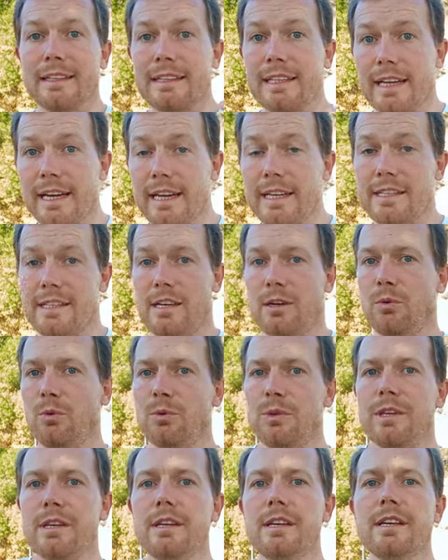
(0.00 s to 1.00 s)
Третье,
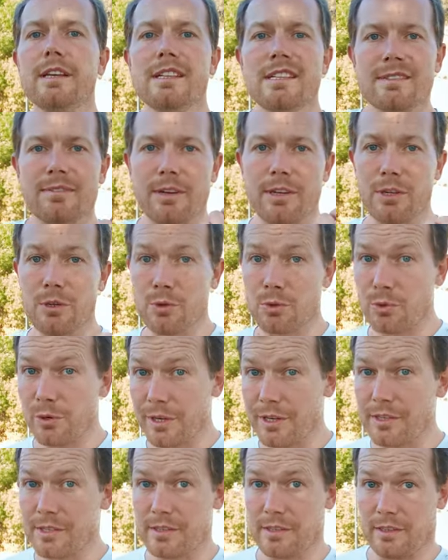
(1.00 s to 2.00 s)
у них есть свои
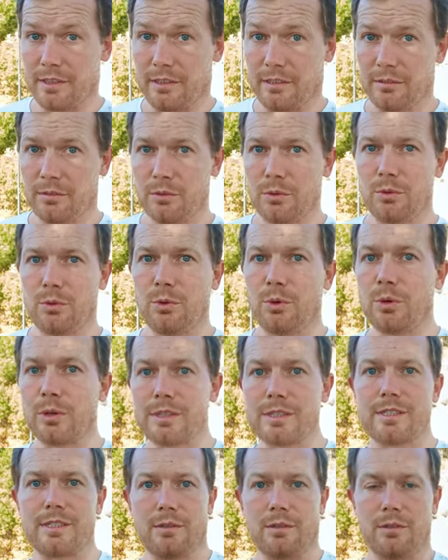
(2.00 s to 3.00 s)
юристы, то
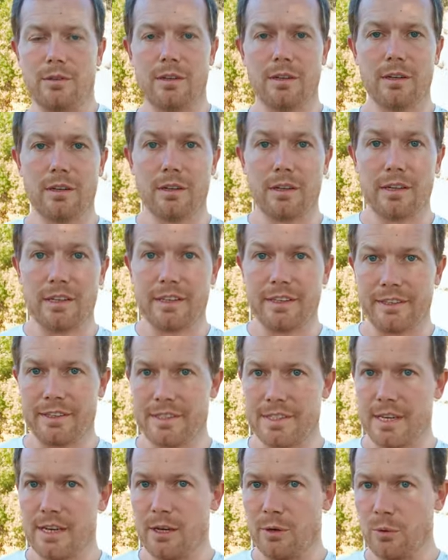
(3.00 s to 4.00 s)
есть э,
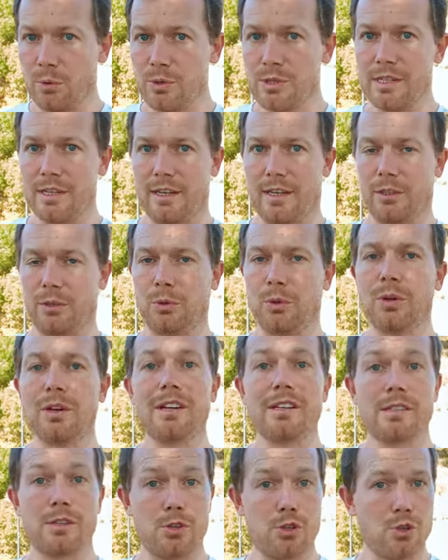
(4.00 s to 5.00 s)
те люди,
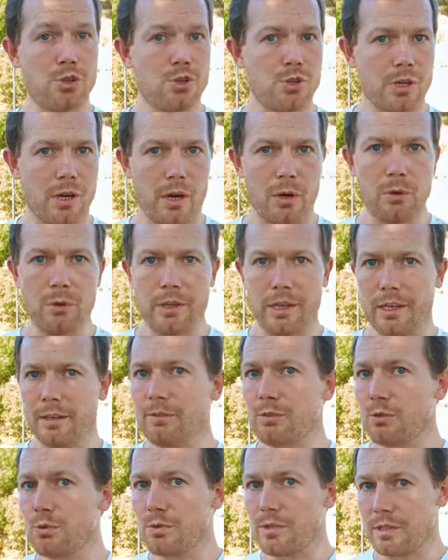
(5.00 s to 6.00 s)
которые защищают
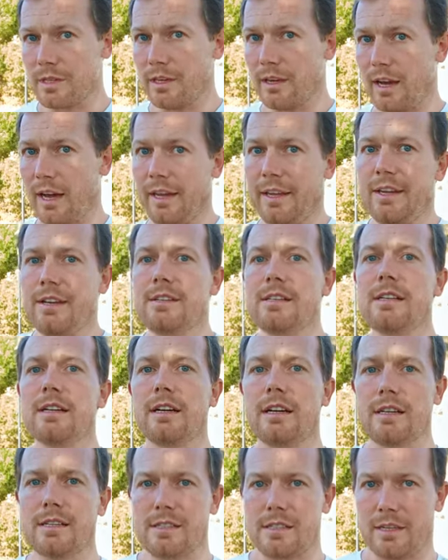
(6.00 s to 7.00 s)
их в суде. А если
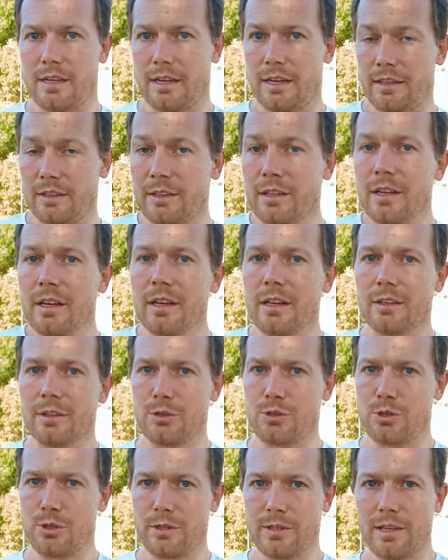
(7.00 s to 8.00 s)
хозяин
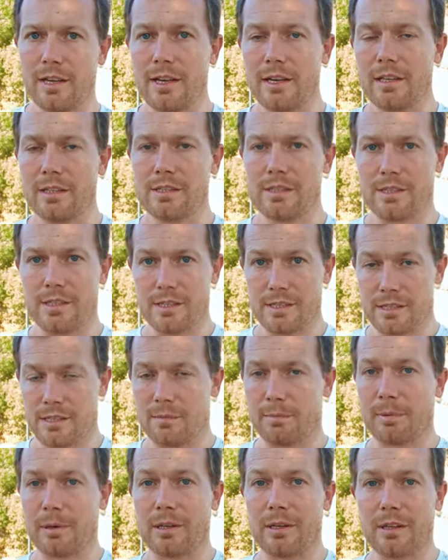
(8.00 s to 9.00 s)
начинает
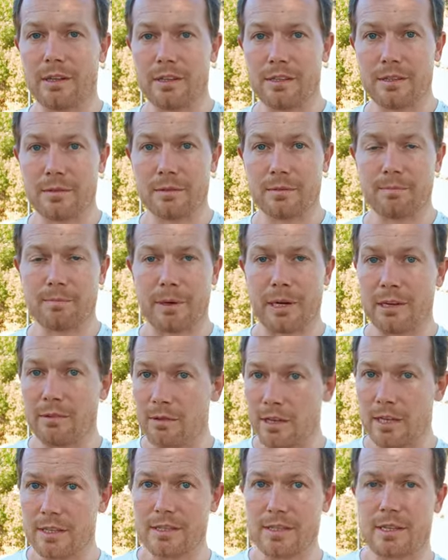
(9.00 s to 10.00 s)
действие, э,
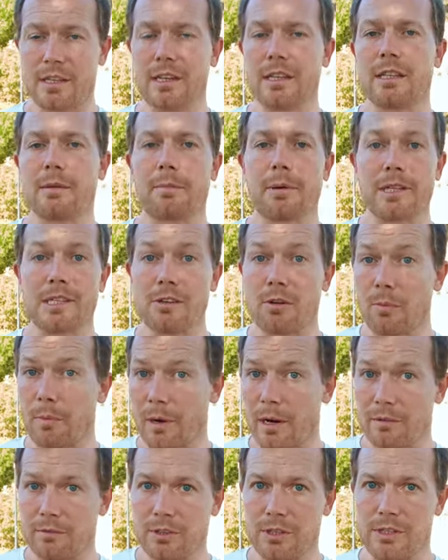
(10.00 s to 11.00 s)
проявлять какие-то
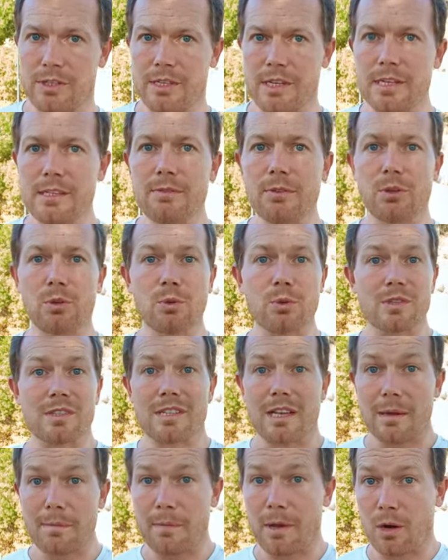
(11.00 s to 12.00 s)
противоправные действия, то
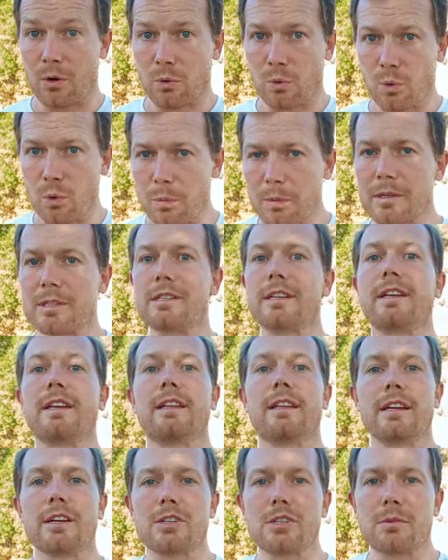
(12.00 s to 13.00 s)
сами окупасы,
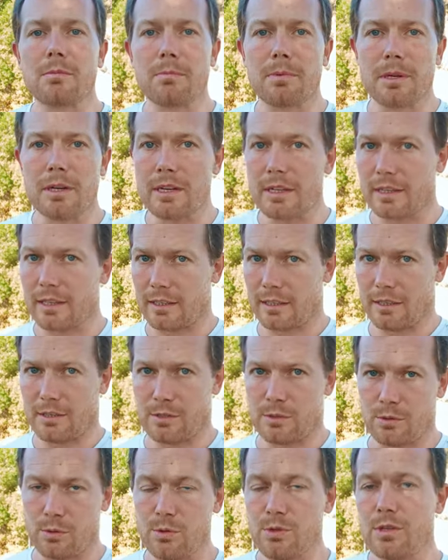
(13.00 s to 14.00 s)
и даже были
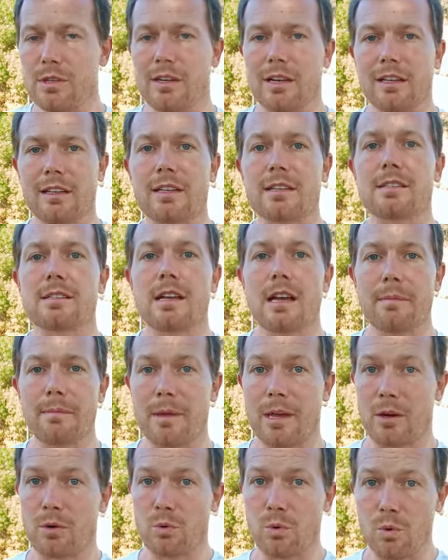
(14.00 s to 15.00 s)
такие случаи, когда
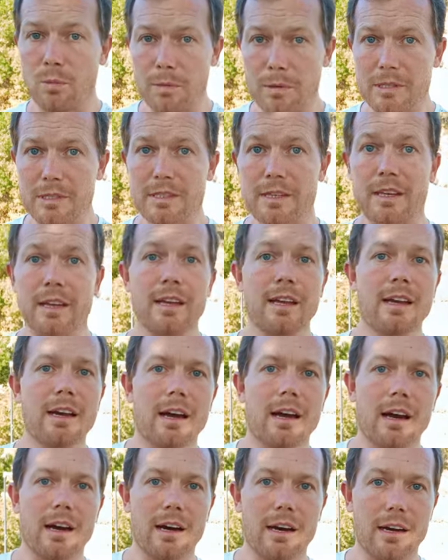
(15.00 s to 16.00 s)
сами окупасы э,
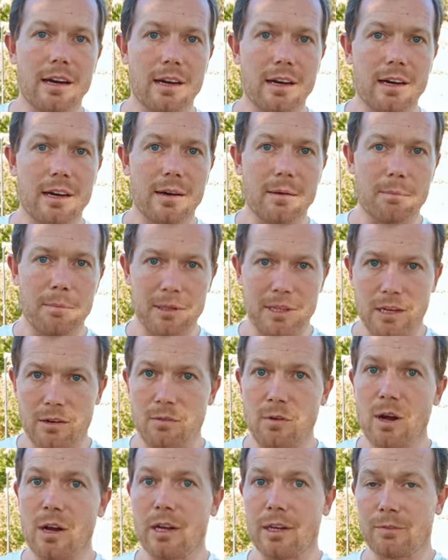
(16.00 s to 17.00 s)
а,
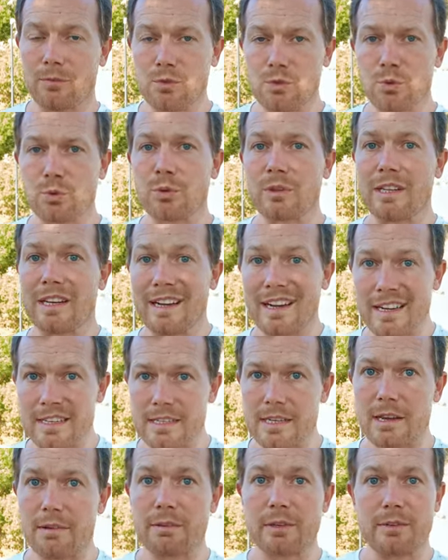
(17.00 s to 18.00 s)
подавали в суд на
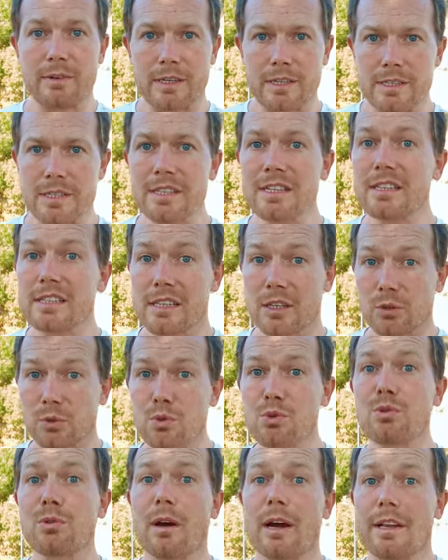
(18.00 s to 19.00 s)
хозяев квартиры за
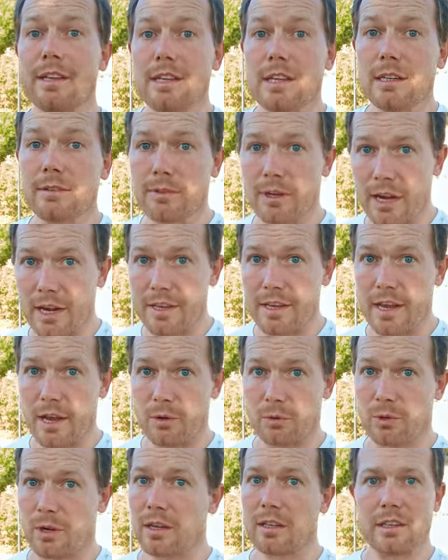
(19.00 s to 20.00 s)
то, что они их
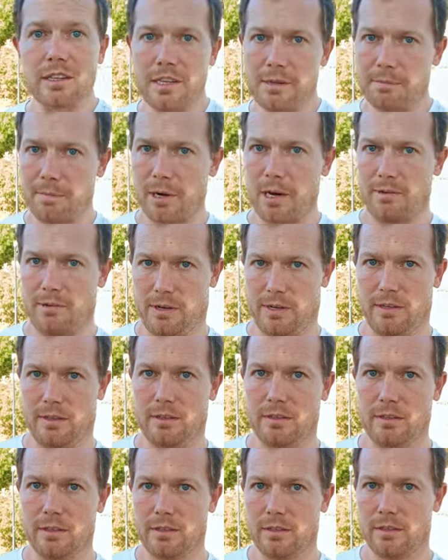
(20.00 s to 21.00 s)
выгоняют как-то
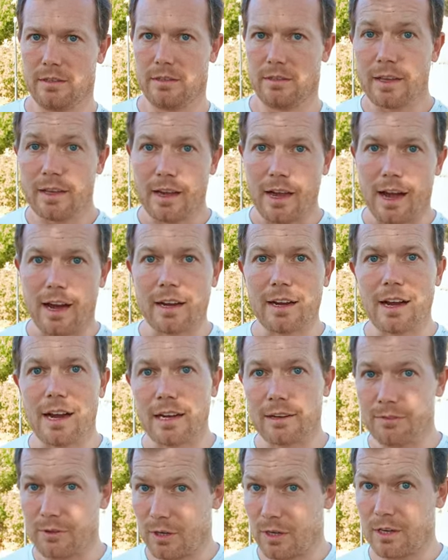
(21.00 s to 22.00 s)
неправильно. А
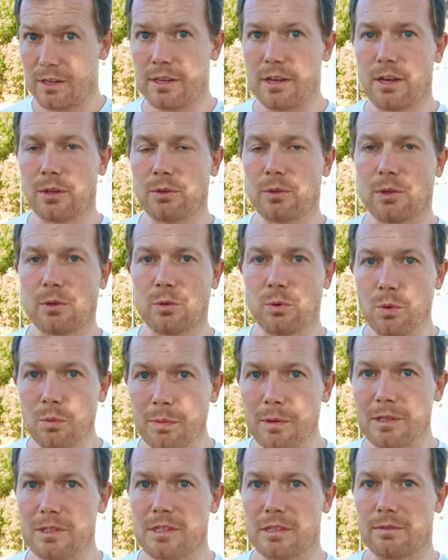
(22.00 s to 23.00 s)
как выгоняют
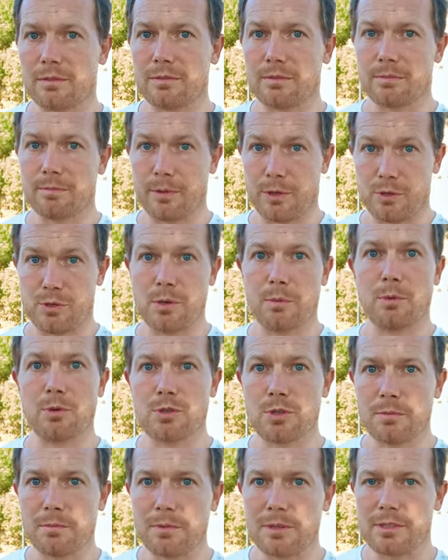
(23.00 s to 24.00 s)
окупасов, причем
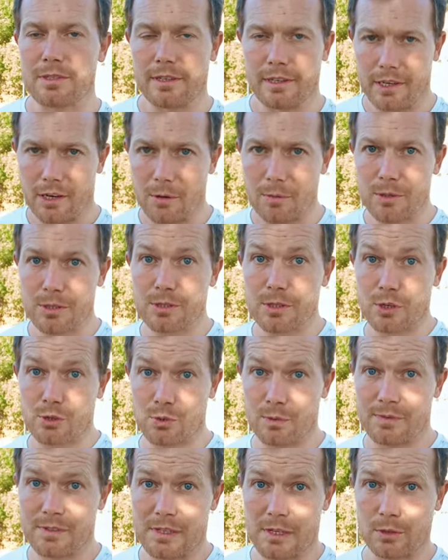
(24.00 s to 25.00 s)
очень быстро, я вам
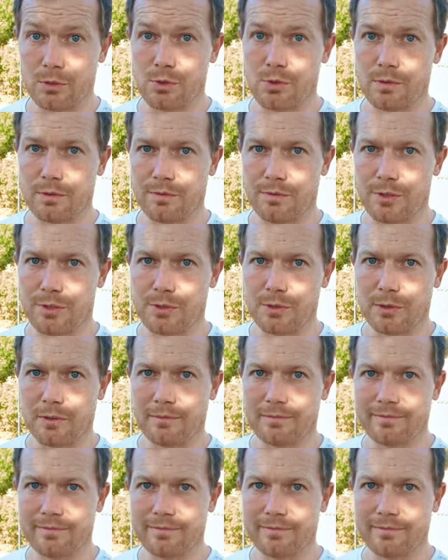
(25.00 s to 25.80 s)
расскажу в следующем видео.